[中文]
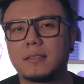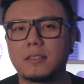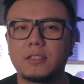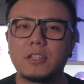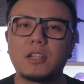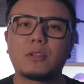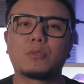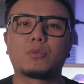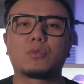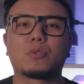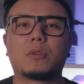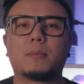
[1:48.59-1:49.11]
这
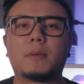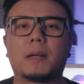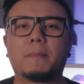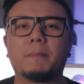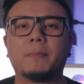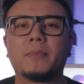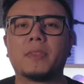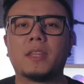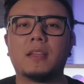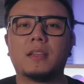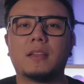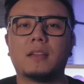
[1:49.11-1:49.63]
样说吧，
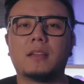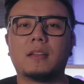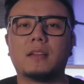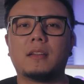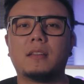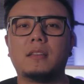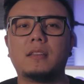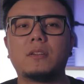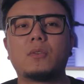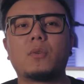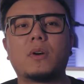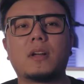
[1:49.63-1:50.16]

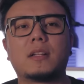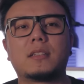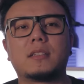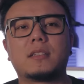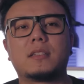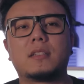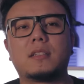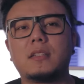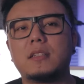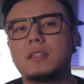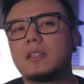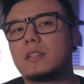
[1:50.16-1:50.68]
一款
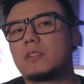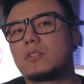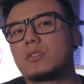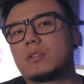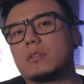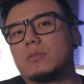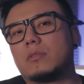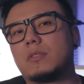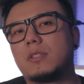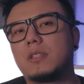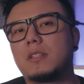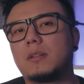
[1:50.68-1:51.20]
旗舰
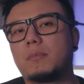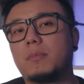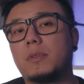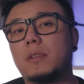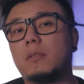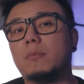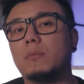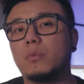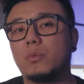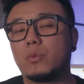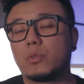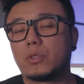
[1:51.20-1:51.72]
手机的
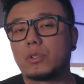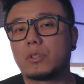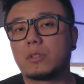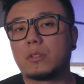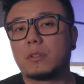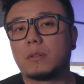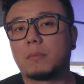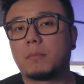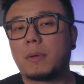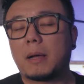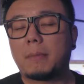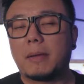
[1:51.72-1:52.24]
屏幕
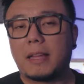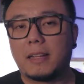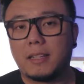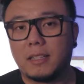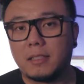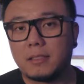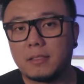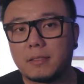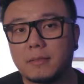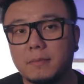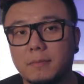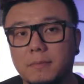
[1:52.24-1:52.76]
是八百尼
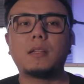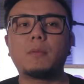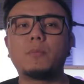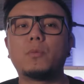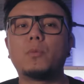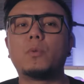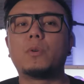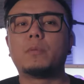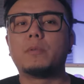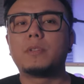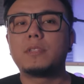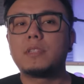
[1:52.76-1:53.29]
特，那
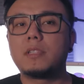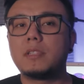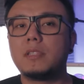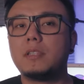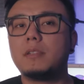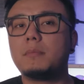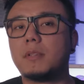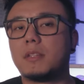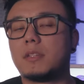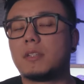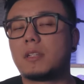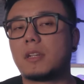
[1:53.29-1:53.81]
么我们
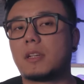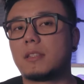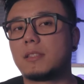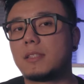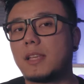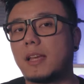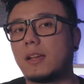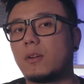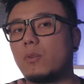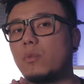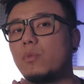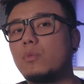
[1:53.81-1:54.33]
基本上
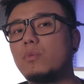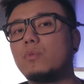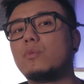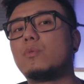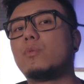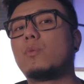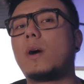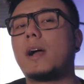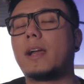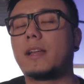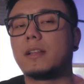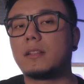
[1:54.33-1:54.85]
在
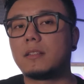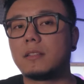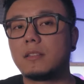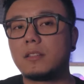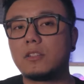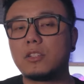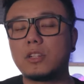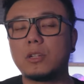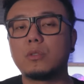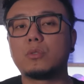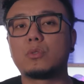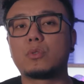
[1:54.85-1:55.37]
户外
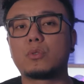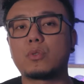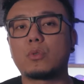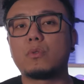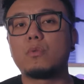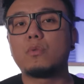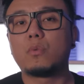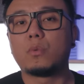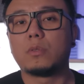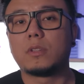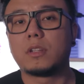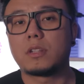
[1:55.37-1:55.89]
正
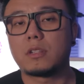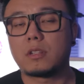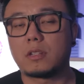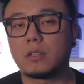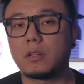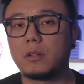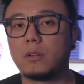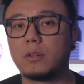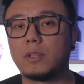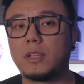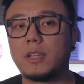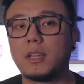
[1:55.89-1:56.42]
中午的时
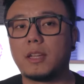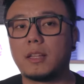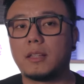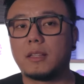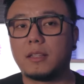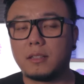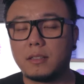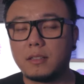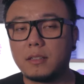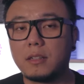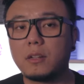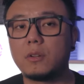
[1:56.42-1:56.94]
候，也
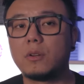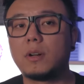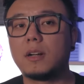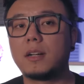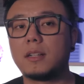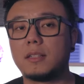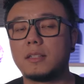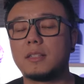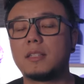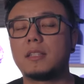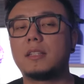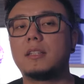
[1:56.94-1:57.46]
能够
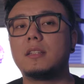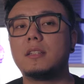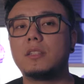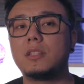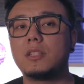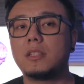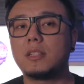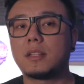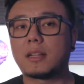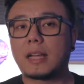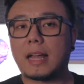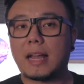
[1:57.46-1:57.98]
很清
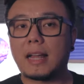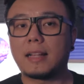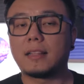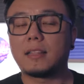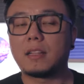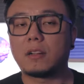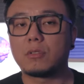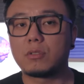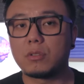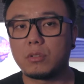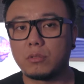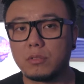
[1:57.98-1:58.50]
晰的看
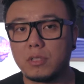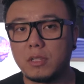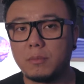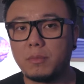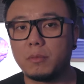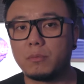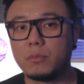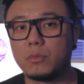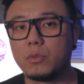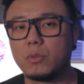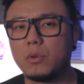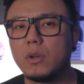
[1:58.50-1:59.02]
到手机
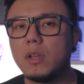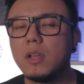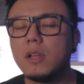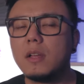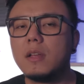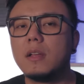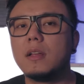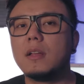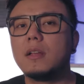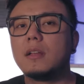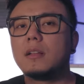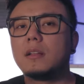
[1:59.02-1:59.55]
屏幕。
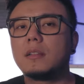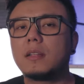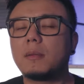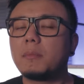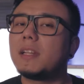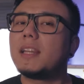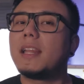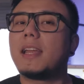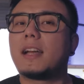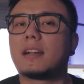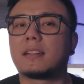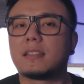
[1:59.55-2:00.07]
那
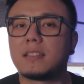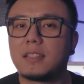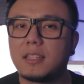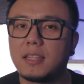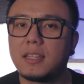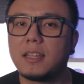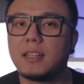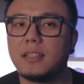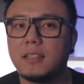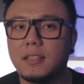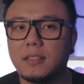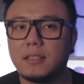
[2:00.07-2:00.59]
么两
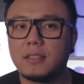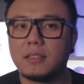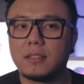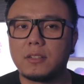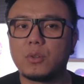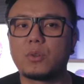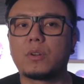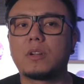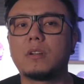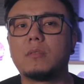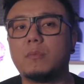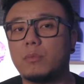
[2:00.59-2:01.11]
千尼特
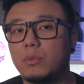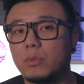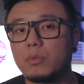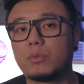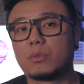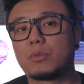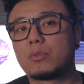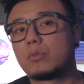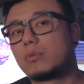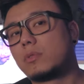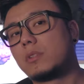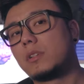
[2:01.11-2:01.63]
就更不
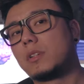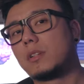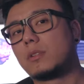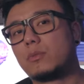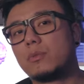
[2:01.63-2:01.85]
用说了。